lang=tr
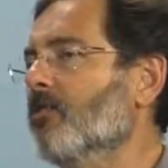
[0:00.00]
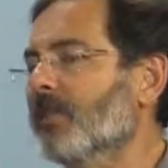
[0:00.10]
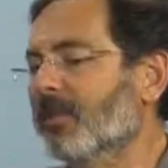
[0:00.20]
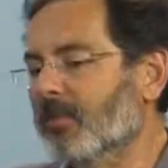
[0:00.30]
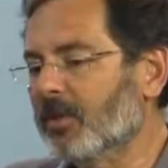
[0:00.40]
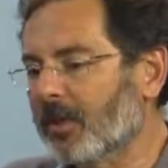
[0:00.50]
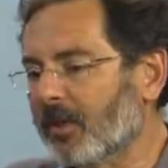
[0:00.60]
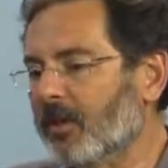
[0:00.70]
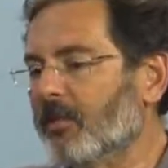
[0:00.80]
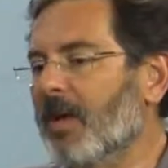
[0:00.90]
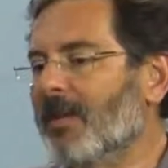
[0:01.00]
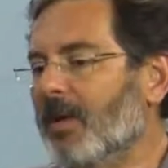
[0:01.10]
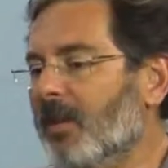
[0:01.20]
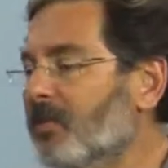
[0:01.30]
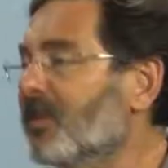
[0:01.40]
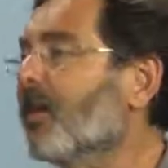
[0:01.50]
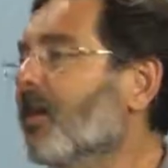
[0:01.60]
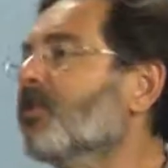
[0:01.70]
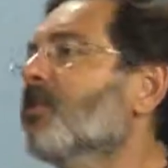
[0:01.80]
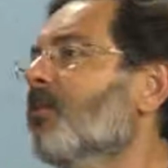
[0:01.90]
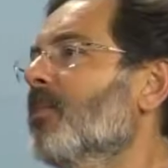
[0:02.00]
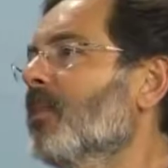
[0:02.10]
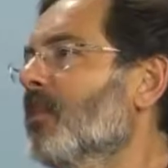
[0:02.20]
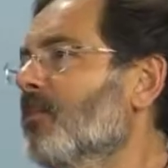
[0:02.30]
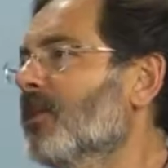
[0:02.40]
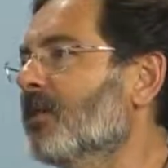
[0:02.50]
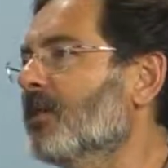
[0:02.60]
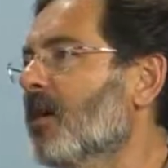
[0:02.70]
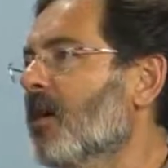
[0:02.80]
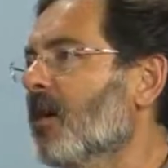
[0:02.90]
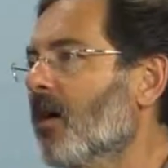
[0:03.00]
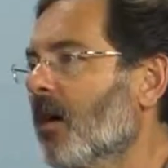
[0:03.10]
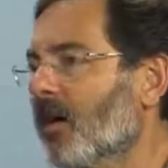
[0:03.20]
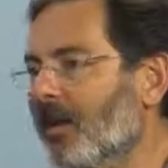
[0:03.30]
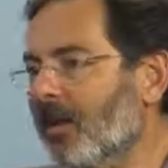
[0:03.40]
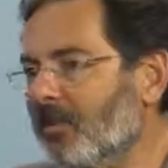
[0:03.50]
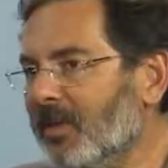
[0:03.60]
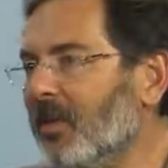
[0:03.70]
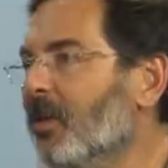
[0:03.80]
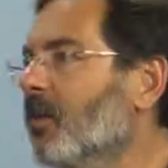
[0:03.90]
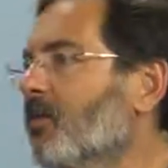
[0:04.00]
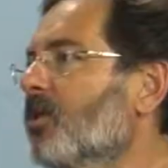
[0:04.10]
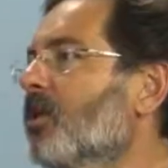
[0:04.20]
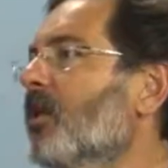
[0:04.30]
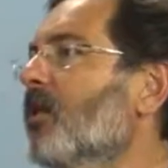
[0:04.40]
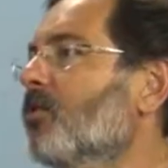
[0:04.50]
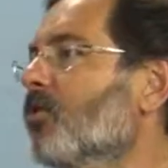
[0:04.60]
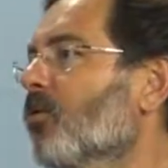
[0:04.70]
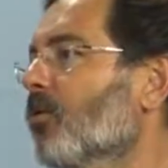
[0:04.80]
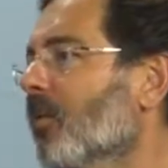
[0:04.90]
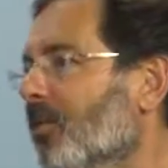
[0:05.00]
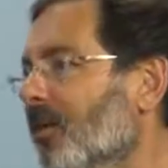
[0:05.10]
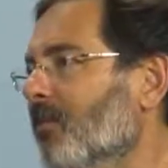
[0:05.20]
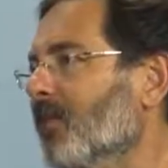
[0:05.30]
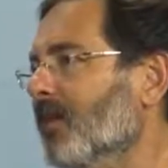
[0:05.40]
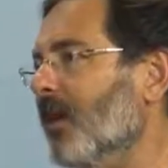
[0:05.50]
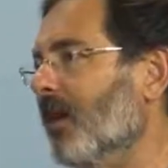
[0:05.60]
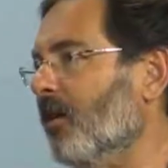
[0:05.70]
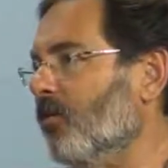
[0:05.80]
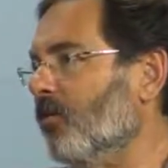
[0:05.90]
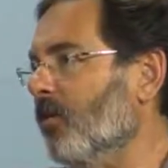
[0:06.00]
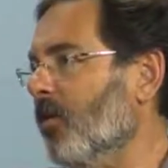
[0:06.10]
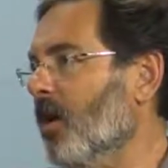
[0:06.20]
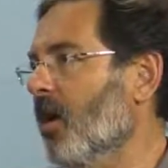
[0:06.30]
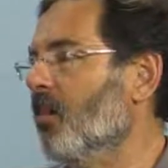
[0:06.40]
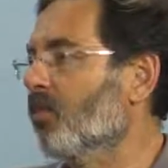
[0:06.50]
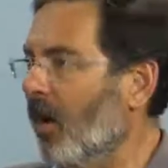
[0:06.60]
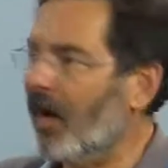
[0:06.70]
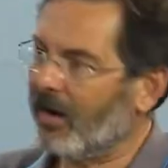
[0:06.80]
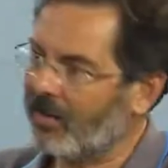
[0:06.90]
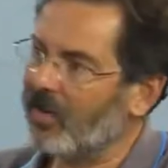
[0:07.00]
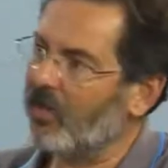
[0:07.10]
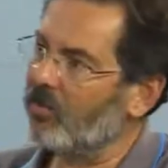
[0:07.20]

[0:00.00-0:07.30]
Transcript: bizim içine girip kendimizi araştırabildiğimiz, e, kendimizle ilgili bir şeyleri sorgulayabildiğimiz eserler oluyor. E bu her eser